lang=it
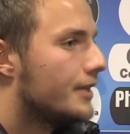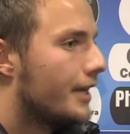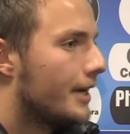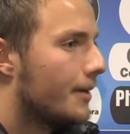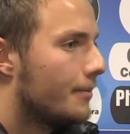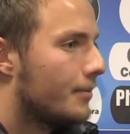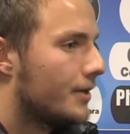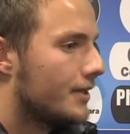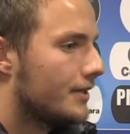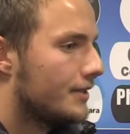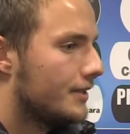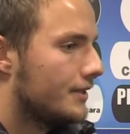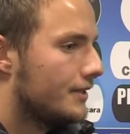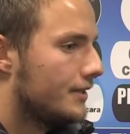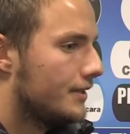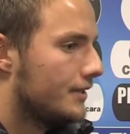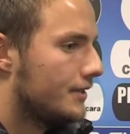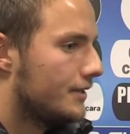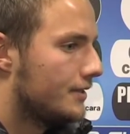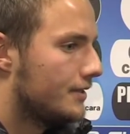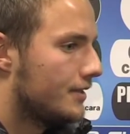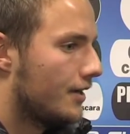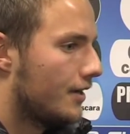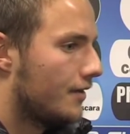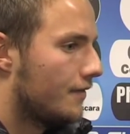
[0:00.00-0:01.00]
tre partite
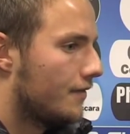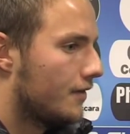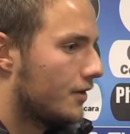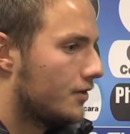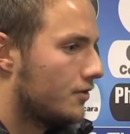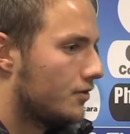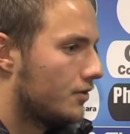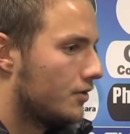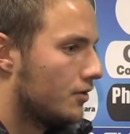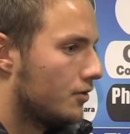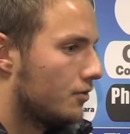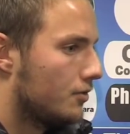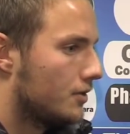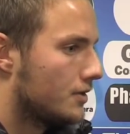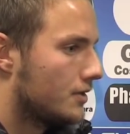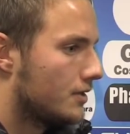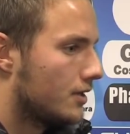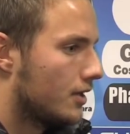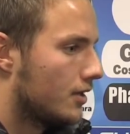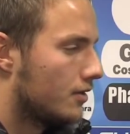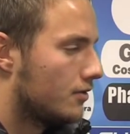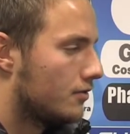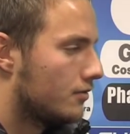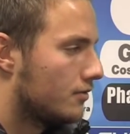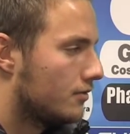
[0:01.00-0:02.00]
di sei ho fatto io
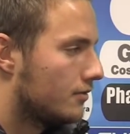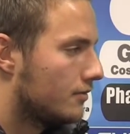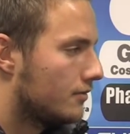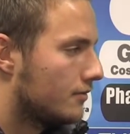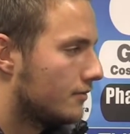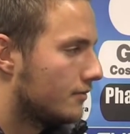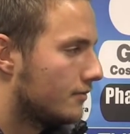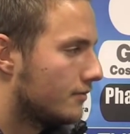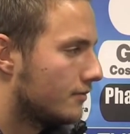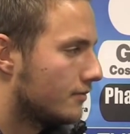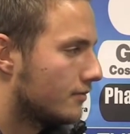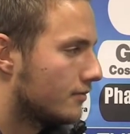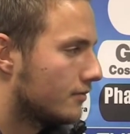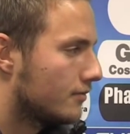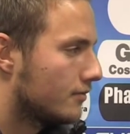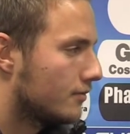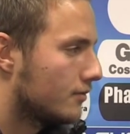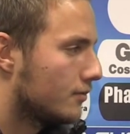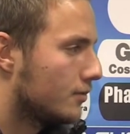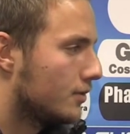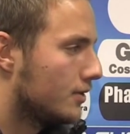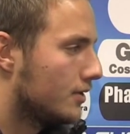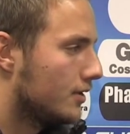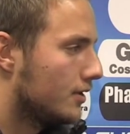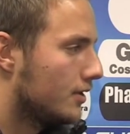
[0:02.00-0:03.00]
quest'anno.
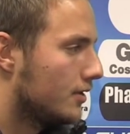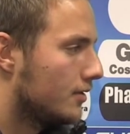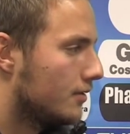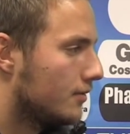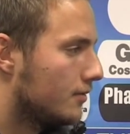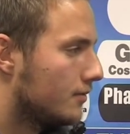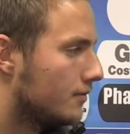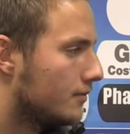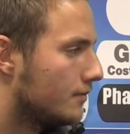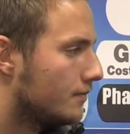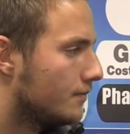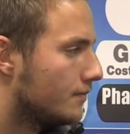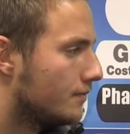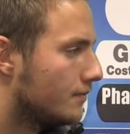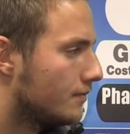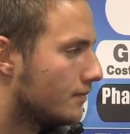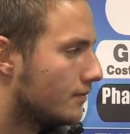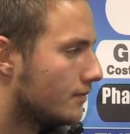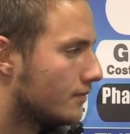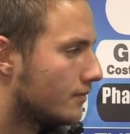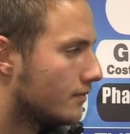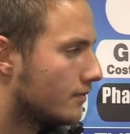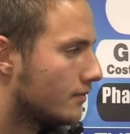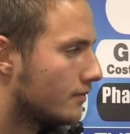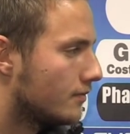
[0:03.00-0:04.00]
Com'è il livello dei
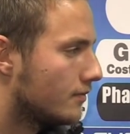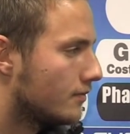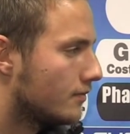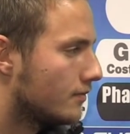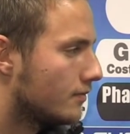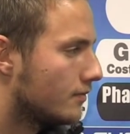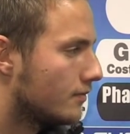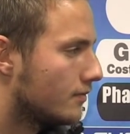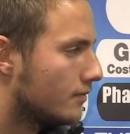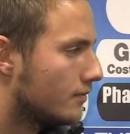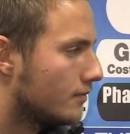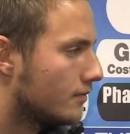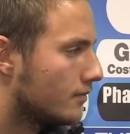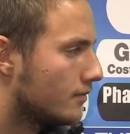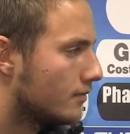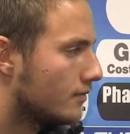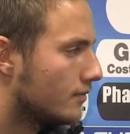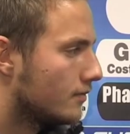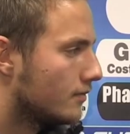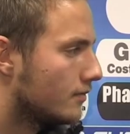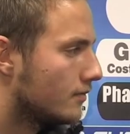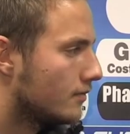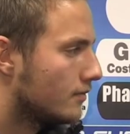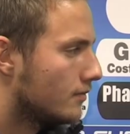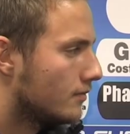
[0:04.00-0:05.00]
portieri in Italia? Che
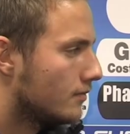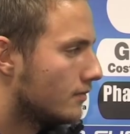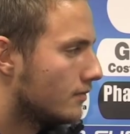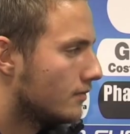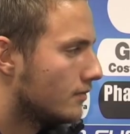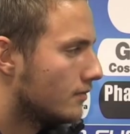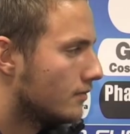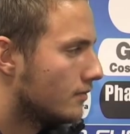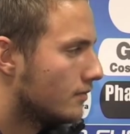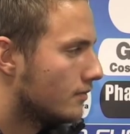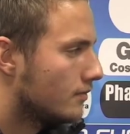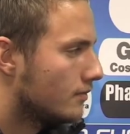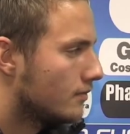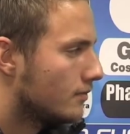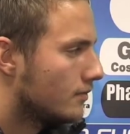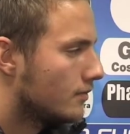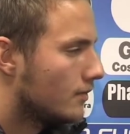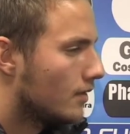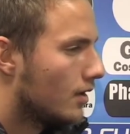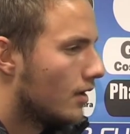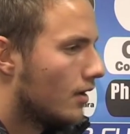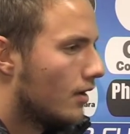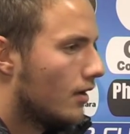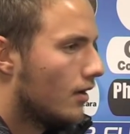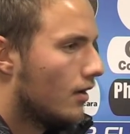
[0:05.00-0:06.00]
idea ti sei fatto?
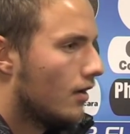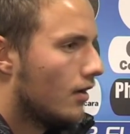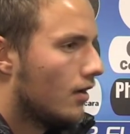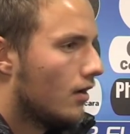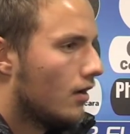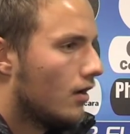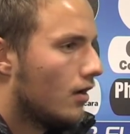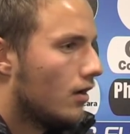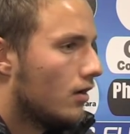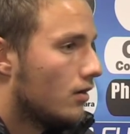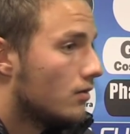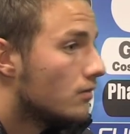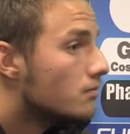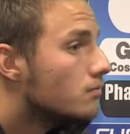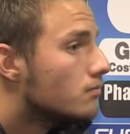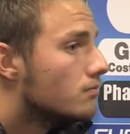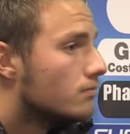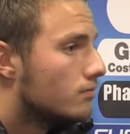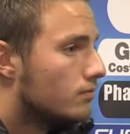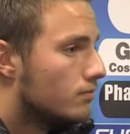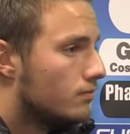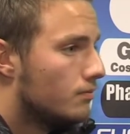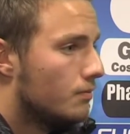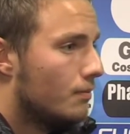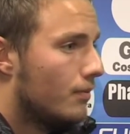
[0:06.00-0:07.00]

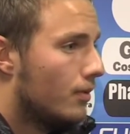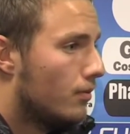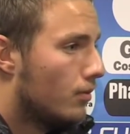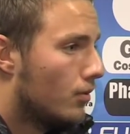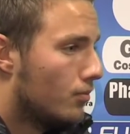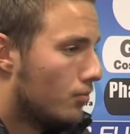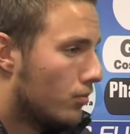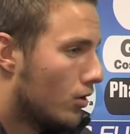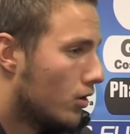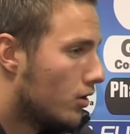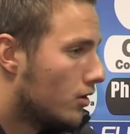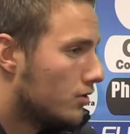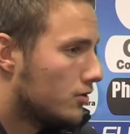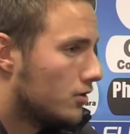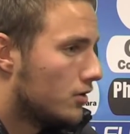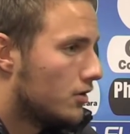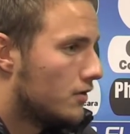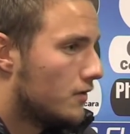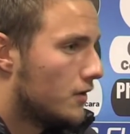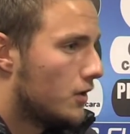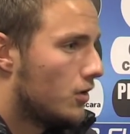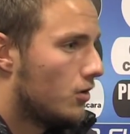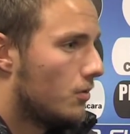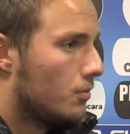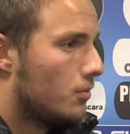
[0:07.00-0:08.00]
Boh, buono,
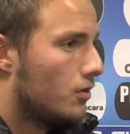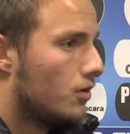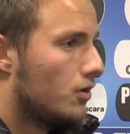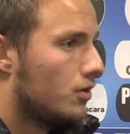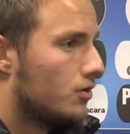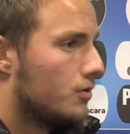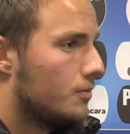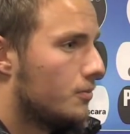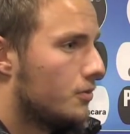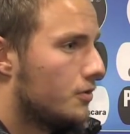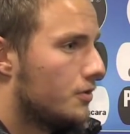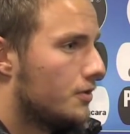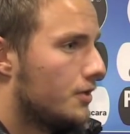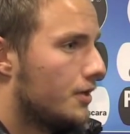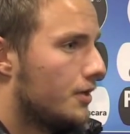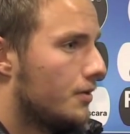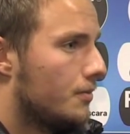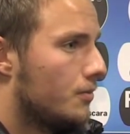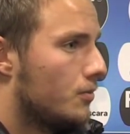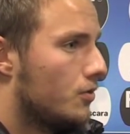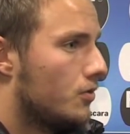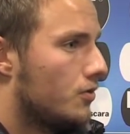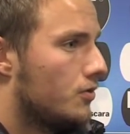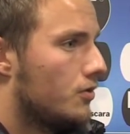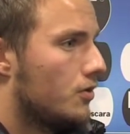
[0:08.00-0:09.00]
livello buono, portieri
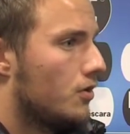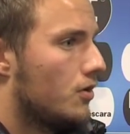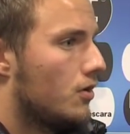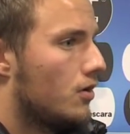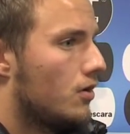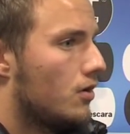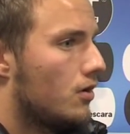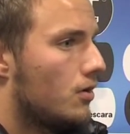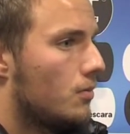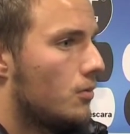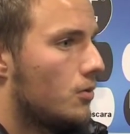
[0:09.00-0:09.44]
molto,